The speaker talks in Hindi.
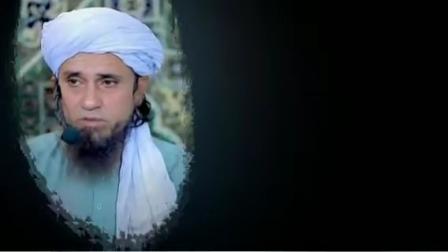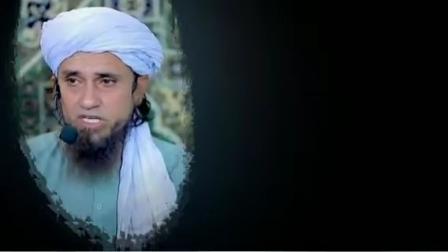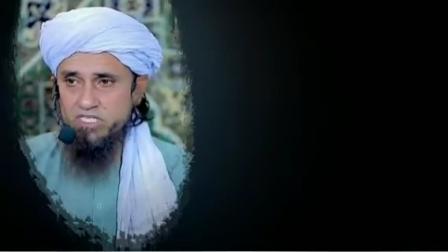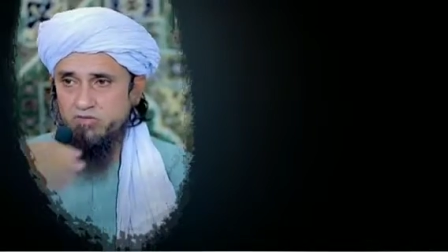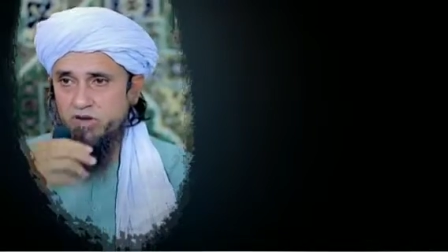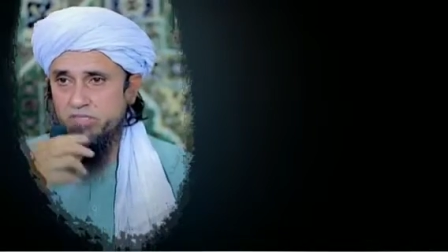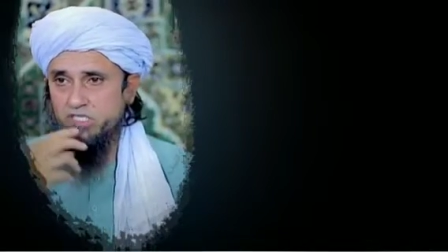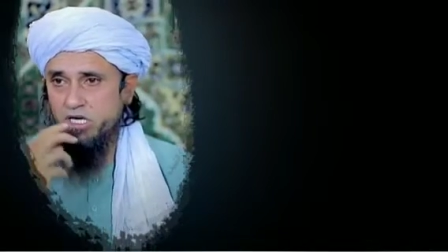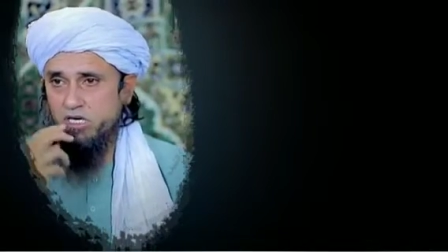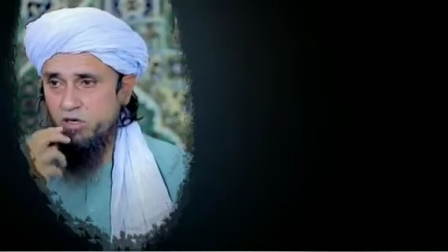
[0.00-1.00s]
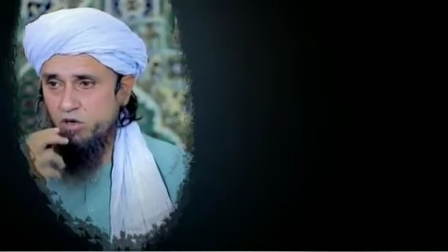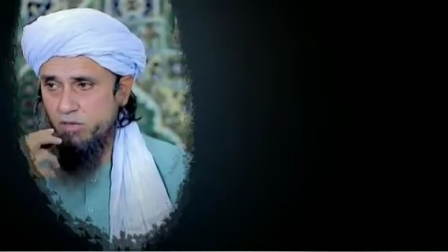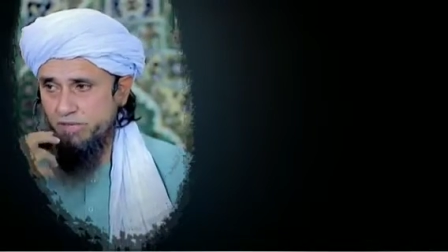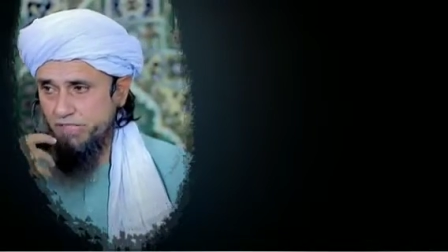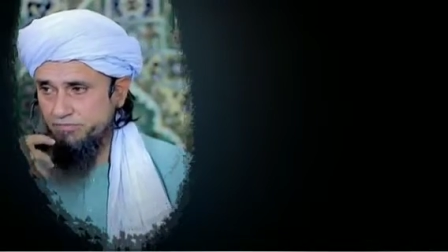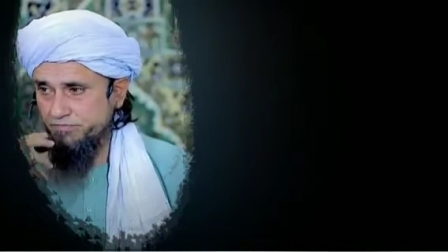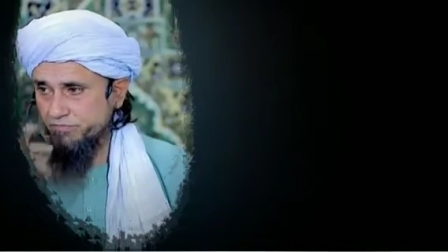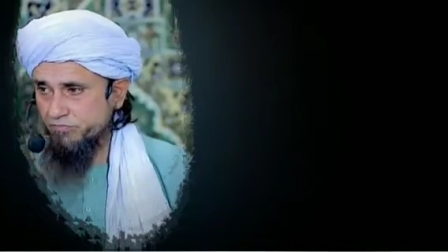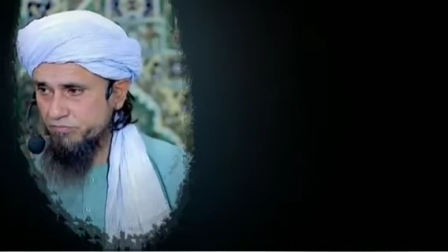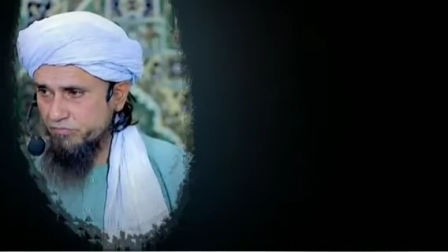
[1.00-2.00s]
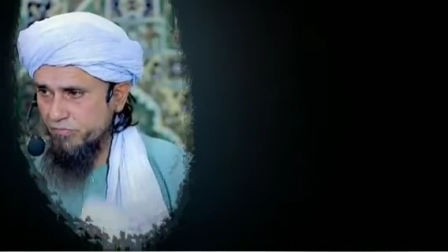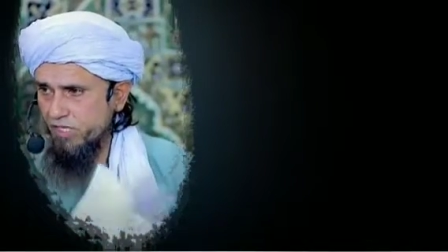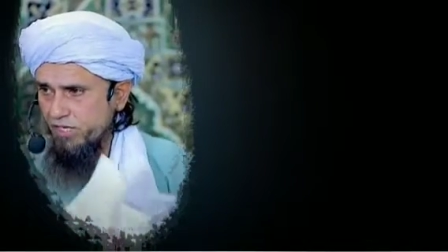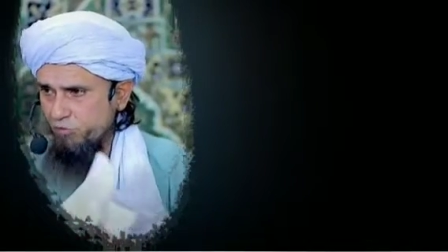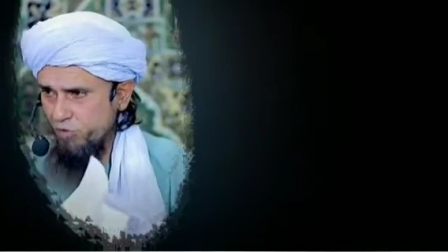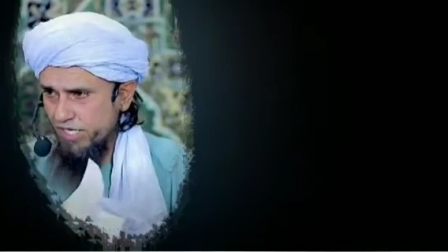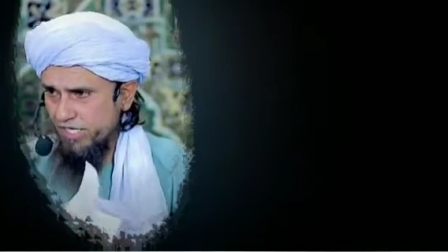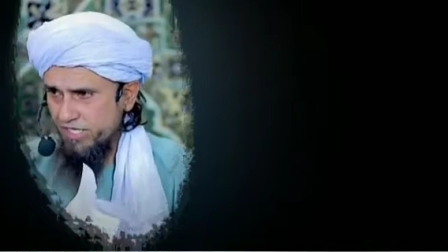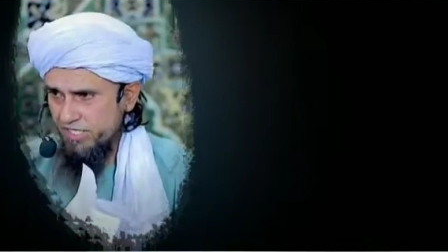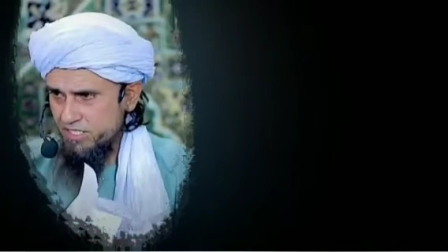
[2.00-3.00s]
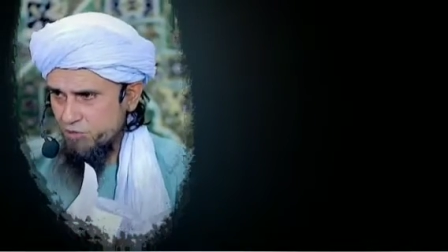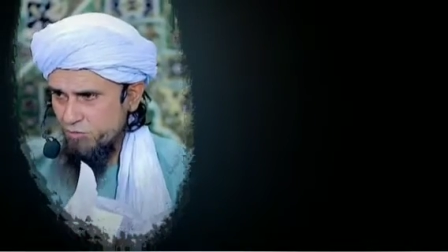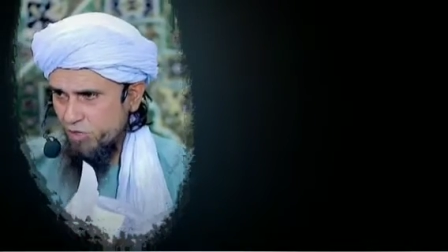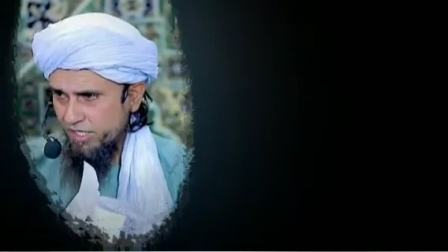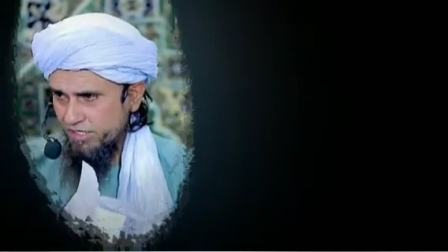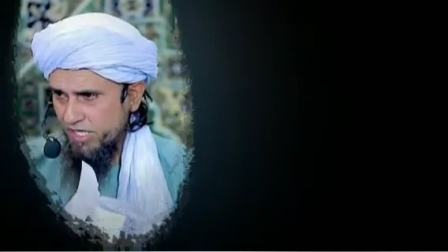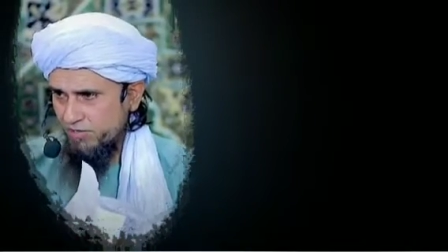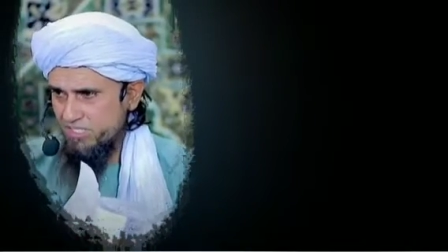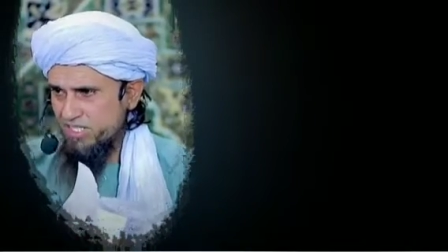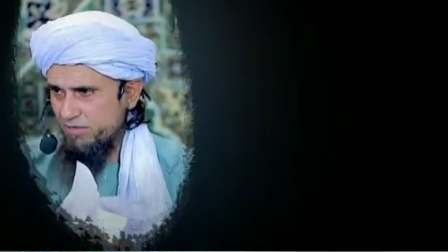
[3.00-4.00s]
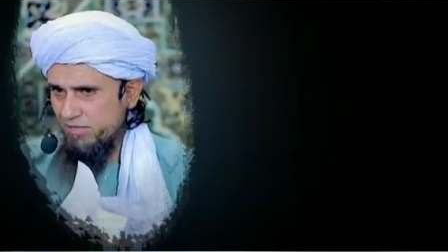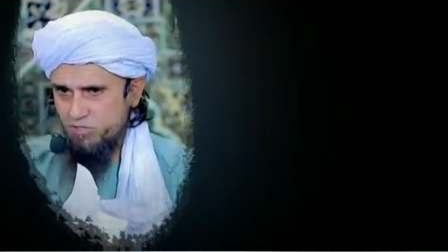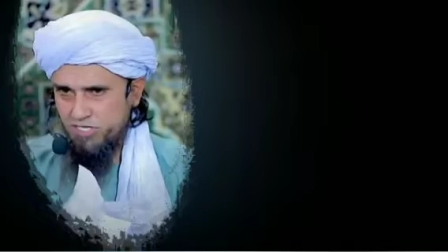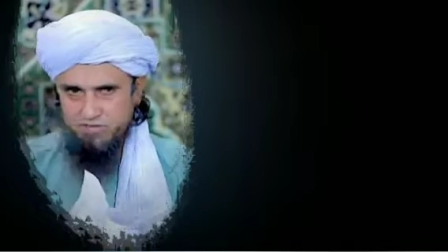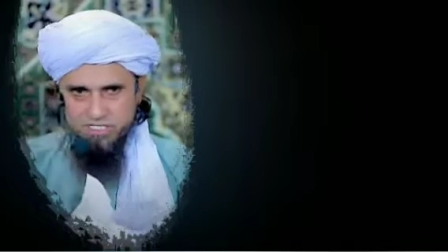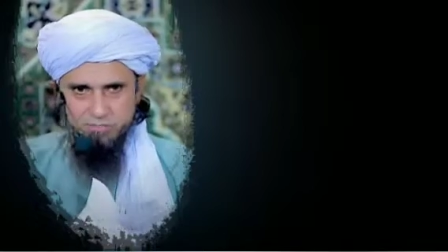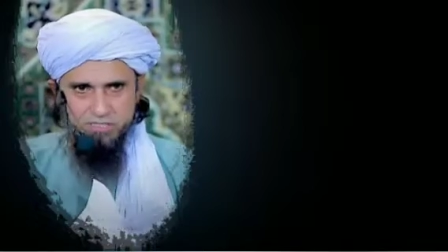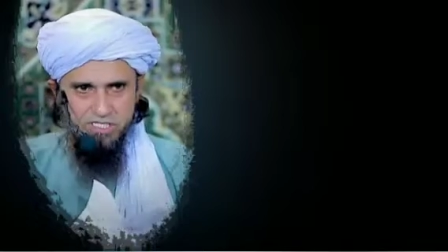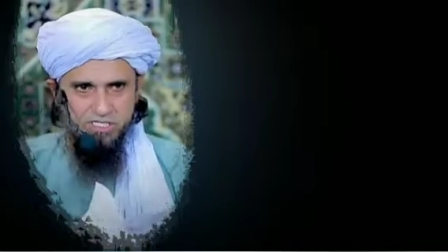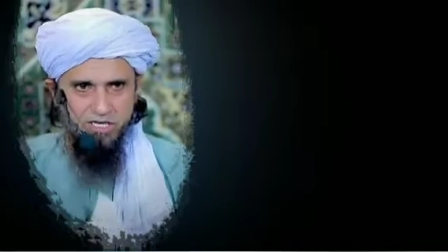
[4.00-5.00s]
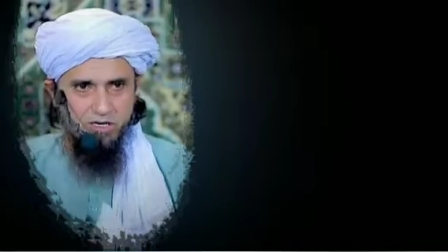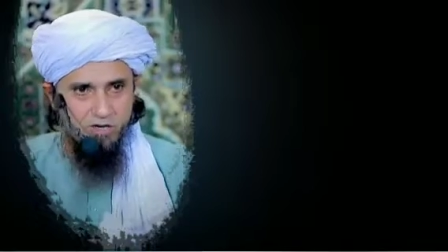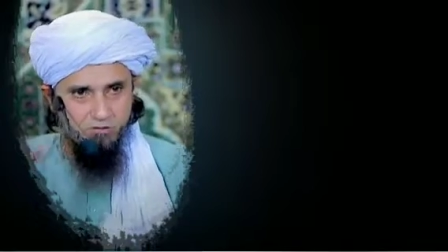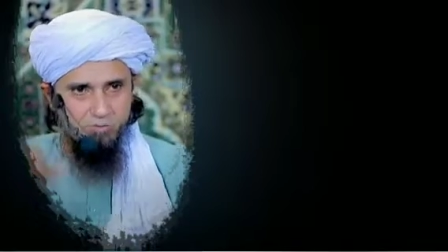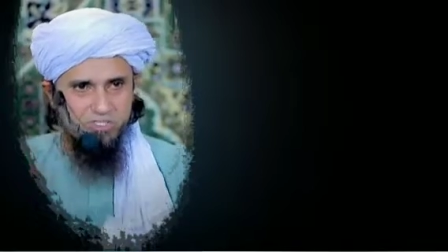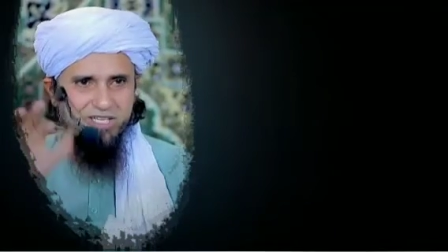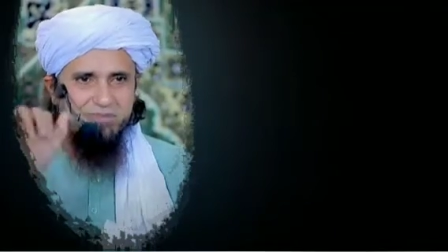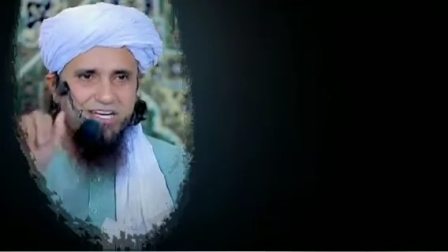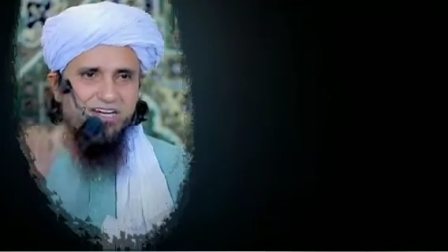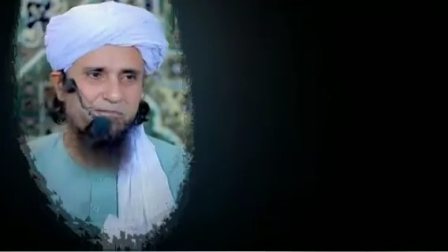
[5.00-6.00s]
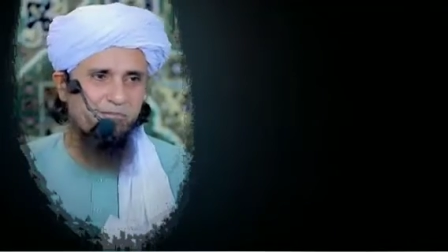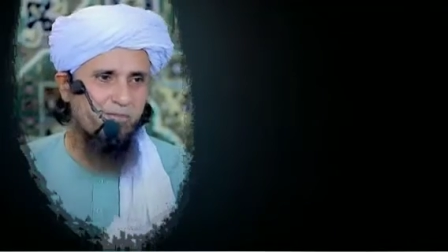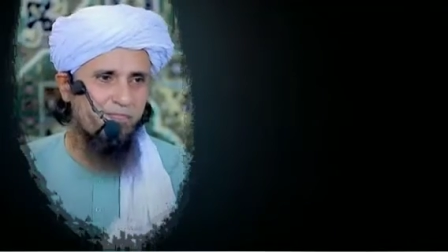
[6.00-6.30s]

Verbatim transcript: दूं अभी मैं सफ़र में था लाहौर में वो लड़का नहीं जिसको मौलाना तारीमिल साहब ने मुसाफे से पीछे तक वो मुझसे मिला